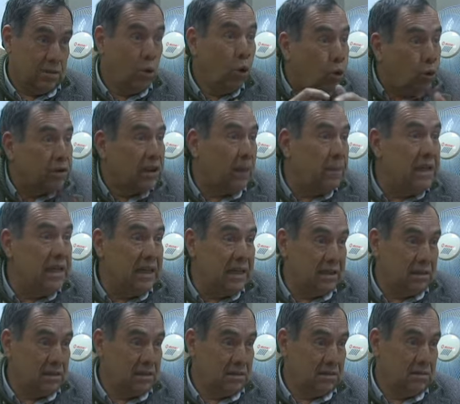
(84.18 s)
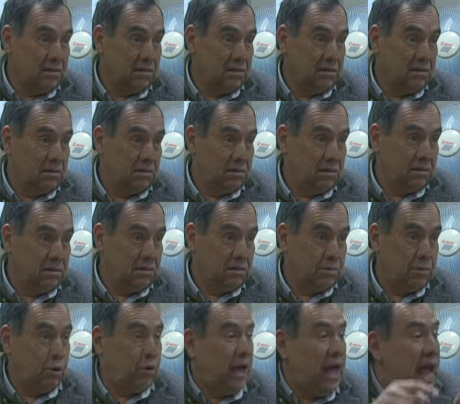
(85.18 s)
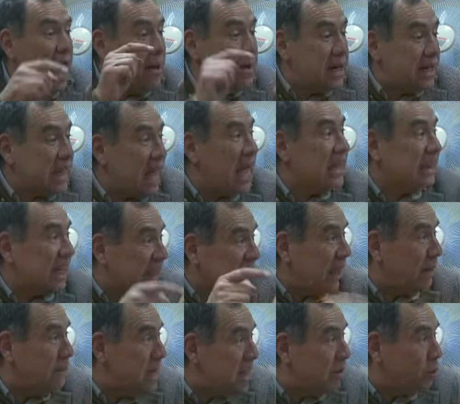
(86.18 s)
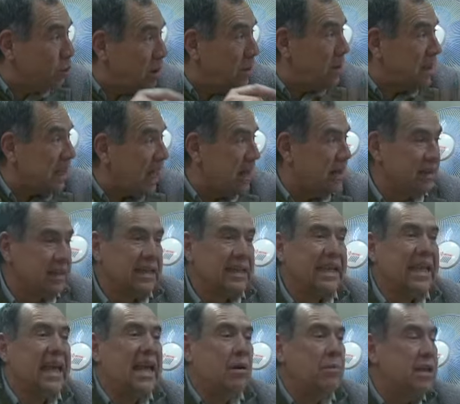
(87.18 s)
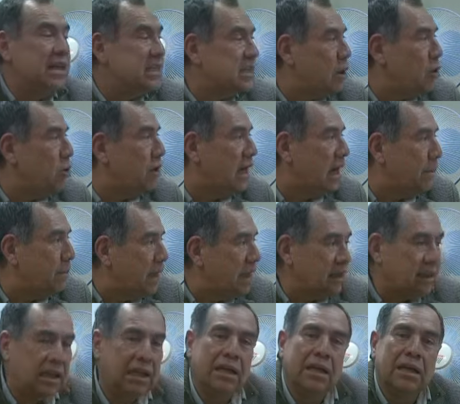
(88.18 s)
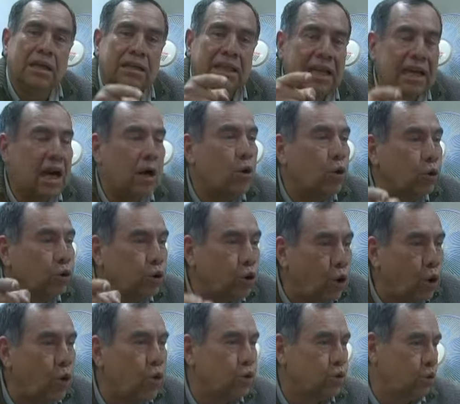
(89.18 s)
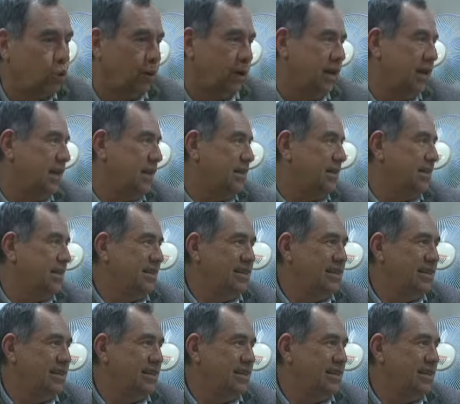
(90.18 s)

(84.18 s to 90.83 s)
no contaminen, pero que haya tratamiento de verdad, que el Ministerio del Ambiente tenga control sobre